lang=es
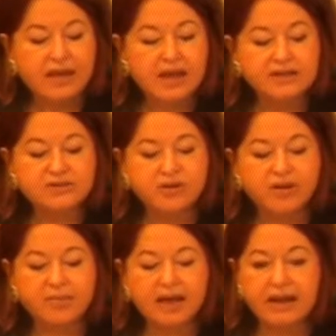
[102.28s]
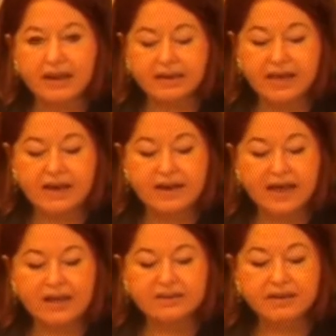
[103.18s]
Es normal en
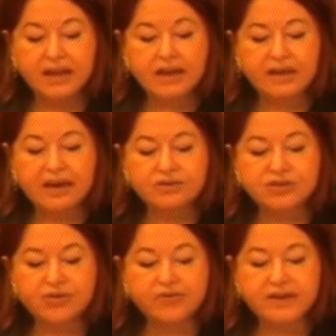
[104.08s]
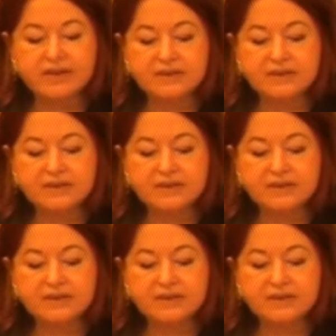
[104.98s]
Canadá que los jóvenes